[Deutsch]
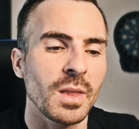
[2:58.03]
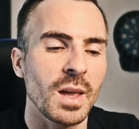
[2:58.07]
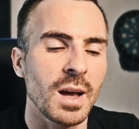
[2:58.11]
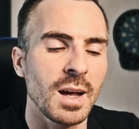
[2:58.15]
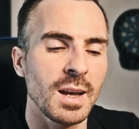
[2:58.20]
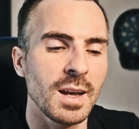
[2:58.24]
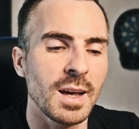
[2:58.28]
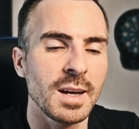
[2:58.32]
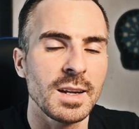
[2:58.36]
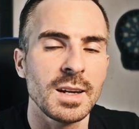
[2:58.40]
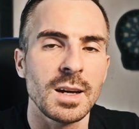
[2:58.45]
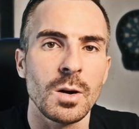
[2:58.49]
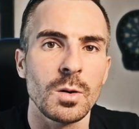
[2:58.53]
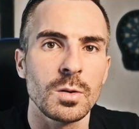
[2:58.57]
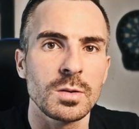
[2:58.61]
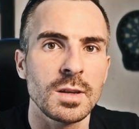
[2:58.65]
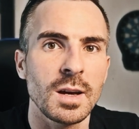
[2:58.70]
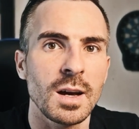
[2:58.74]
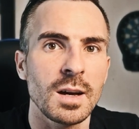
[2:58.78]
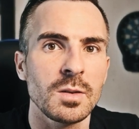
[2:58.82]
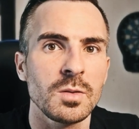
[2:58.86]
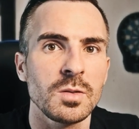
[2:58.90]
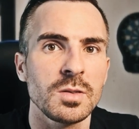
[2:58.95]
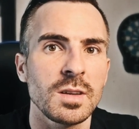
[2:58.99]
Alleine auch
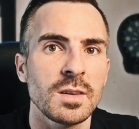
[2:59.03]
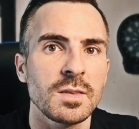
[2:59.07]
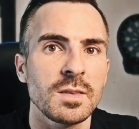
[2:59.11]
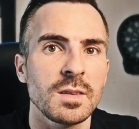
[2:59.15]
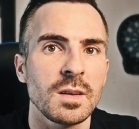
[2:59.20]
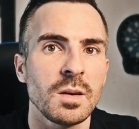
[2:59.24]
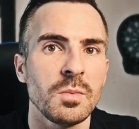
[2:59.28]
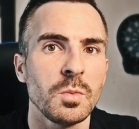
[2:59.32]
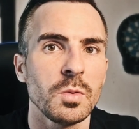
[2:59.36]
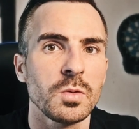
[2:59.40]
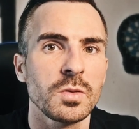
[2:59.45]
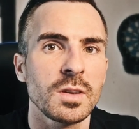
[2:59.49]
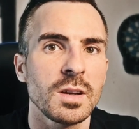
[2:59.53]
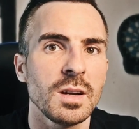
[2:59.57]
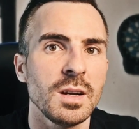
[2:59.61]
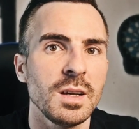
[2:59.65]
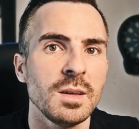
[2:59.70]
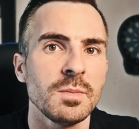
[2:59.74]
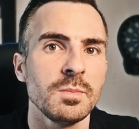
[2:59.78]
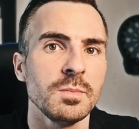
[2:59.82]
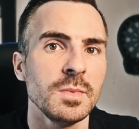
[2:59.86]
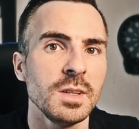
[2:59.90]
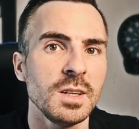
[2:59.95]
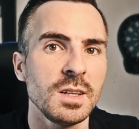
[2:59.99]
dadurch, dass der Muskel
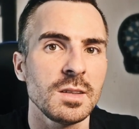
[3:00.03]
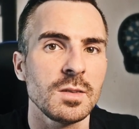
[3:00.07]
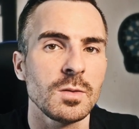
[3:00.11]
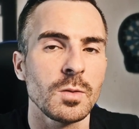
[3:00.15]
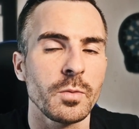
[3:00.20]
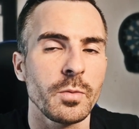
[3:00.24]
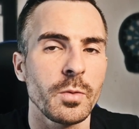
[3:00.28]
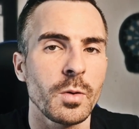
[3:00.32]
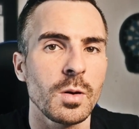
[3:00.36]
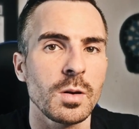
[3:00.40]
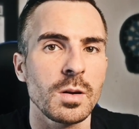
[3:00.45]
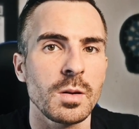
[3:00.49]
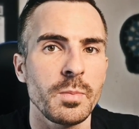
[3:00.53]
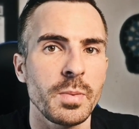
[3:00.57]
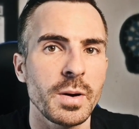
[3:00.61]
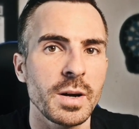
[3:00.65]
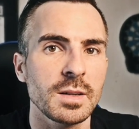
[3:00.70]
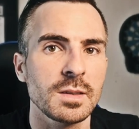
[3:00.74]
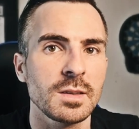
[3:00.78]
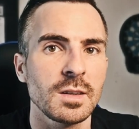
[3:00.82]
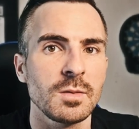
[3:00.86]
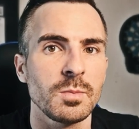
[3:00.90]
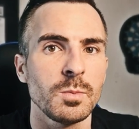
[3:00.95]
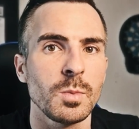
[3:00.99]
eben nicht so
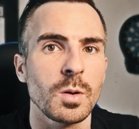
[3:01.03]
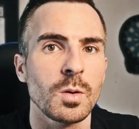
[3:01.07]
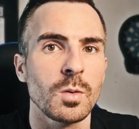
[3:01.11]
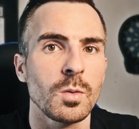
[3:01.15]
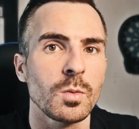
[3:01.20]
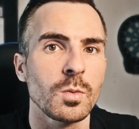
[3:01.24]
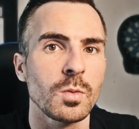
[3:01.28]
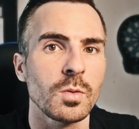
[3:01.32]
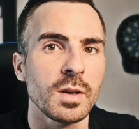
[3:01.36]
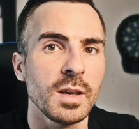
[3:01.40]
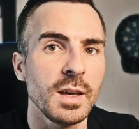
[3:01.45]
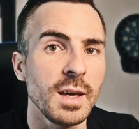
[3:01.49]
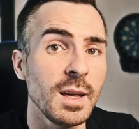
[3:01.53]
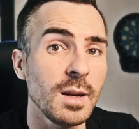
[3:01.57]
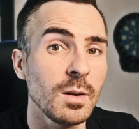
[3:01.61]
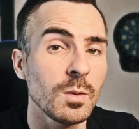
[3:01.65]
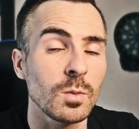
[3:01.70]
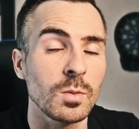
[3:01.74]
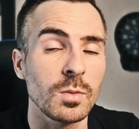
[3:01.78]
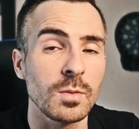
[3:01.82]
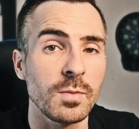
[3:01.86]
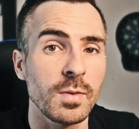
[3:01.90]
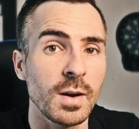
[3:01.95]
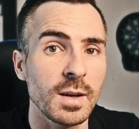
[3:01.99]
vollgepackt ist mit Glykogen
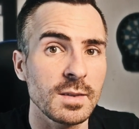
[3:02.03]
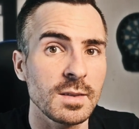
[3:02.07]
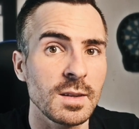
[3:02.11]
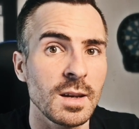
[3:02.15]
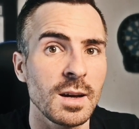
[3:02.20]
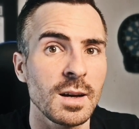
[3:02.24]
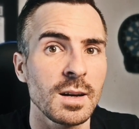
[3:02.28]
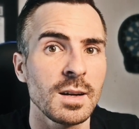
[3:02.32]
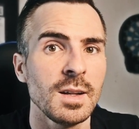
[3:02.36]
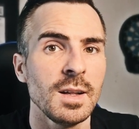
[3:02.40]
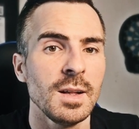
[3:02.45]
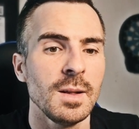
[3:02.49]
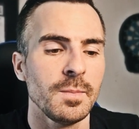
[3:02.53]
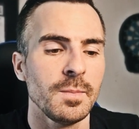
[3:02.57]
und Wasser,